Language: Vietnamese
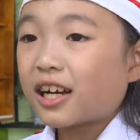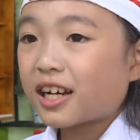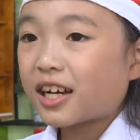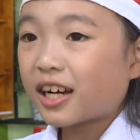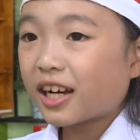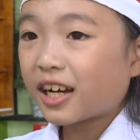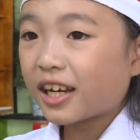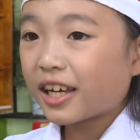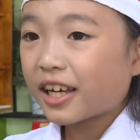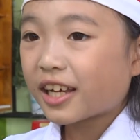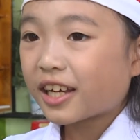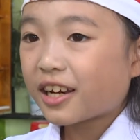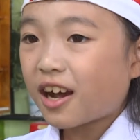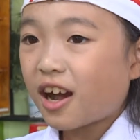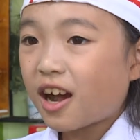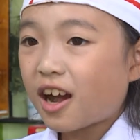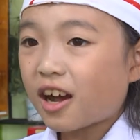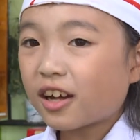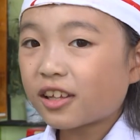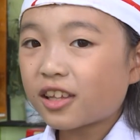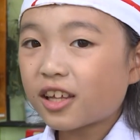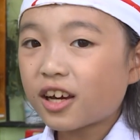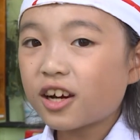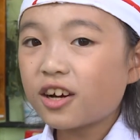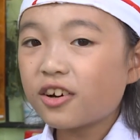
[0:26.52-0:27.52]
khi
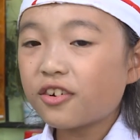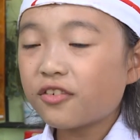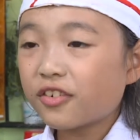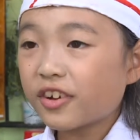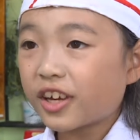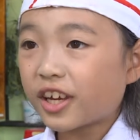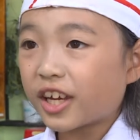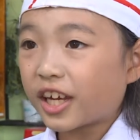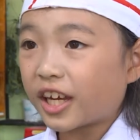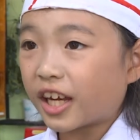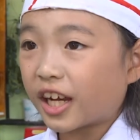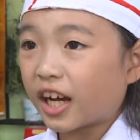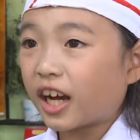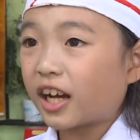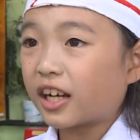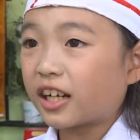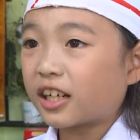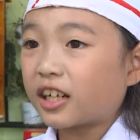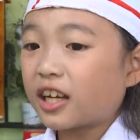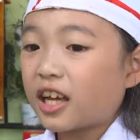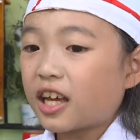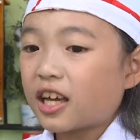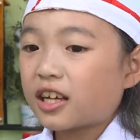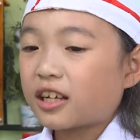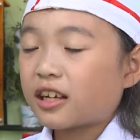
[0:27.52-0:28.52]
có thư viện
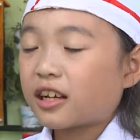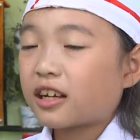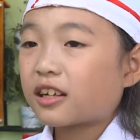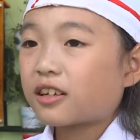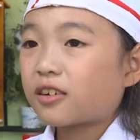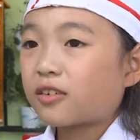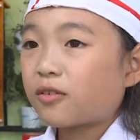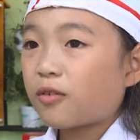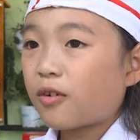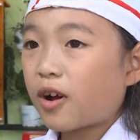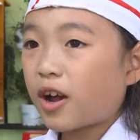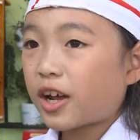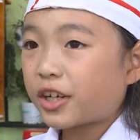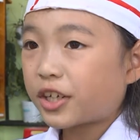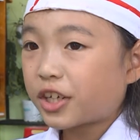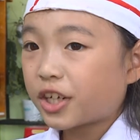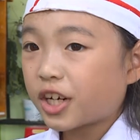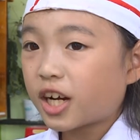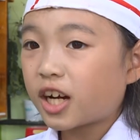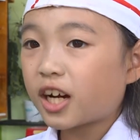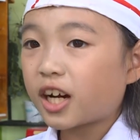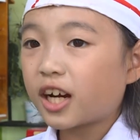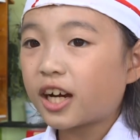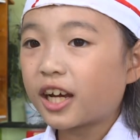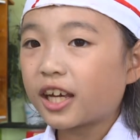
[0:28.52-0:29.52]
Ngoài
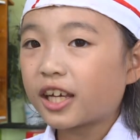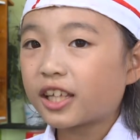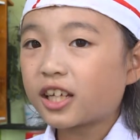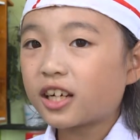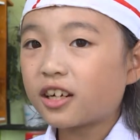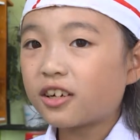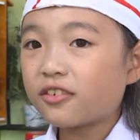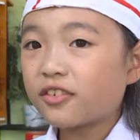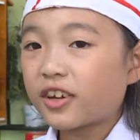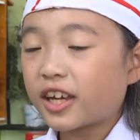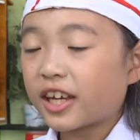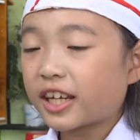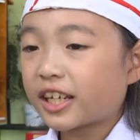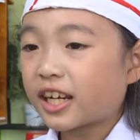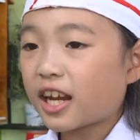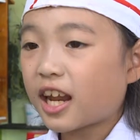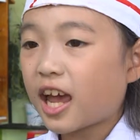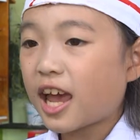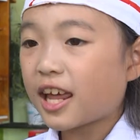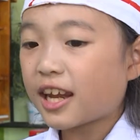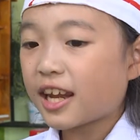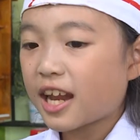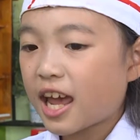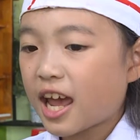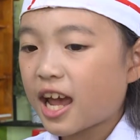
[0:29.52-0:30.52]
trời thư viện
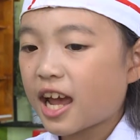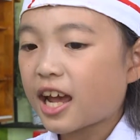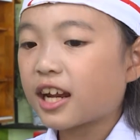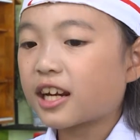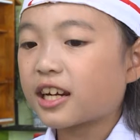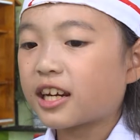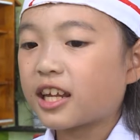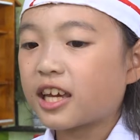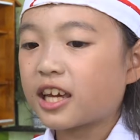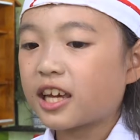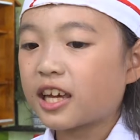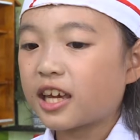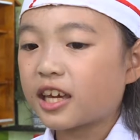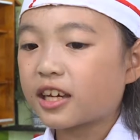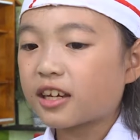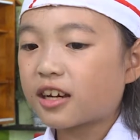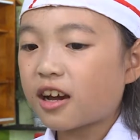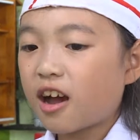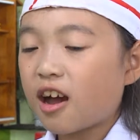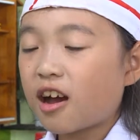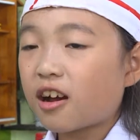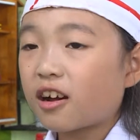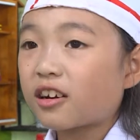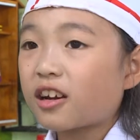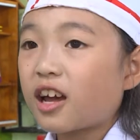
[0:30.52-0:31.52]
đa năng thì
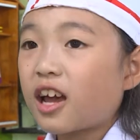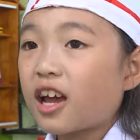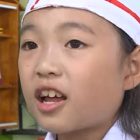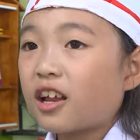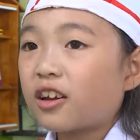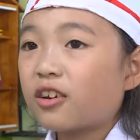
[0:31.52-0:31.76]
con